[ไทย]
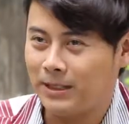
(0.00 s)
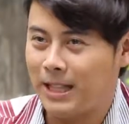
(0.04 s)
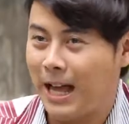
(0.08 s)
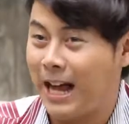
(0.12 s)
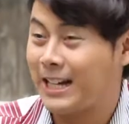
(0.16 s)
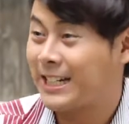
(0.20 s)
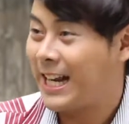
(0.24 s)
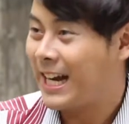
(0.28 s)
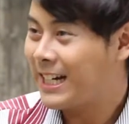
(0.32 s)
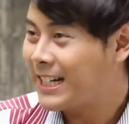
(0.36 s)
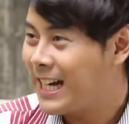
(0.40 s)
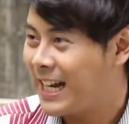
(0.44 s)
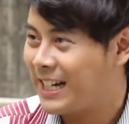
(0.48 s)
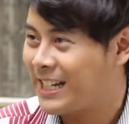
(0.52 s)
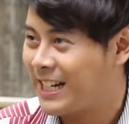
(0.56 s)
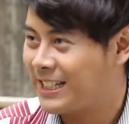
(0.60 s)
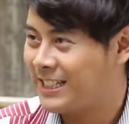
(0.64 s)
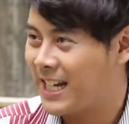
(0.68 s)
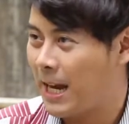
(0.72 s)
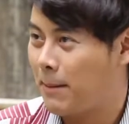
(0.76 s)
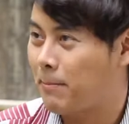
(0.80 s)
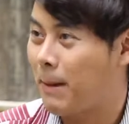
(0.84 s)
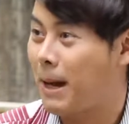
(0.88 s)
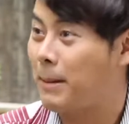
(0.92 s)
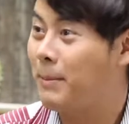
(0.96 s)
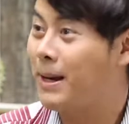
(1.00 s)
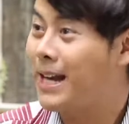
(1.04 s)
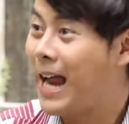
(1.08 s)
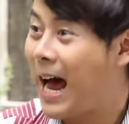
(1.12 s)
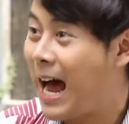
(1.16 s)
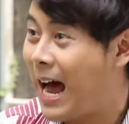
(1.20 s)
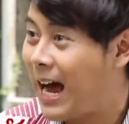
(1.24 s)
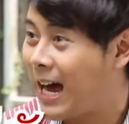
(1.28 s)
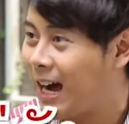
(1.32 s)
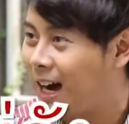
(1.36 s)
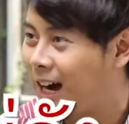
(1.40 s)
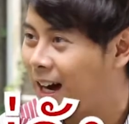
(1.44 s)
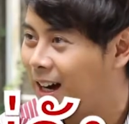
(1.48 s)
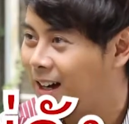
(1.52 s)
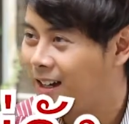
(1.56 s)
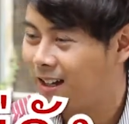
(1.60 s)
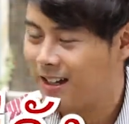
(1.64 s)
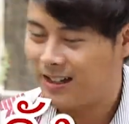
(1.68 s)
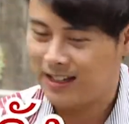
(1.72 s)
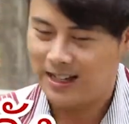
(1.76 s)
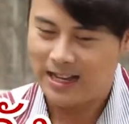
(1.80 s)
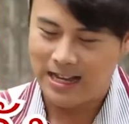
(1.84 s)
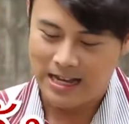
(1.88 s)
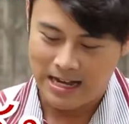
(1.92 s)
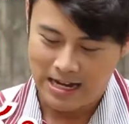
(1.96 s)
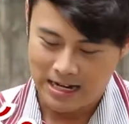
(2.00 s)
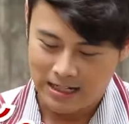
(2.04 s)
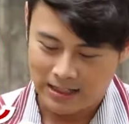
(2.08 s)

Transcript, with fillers: ทางเทคนิคอย่างเช่นไม่ไม่ดังอ่า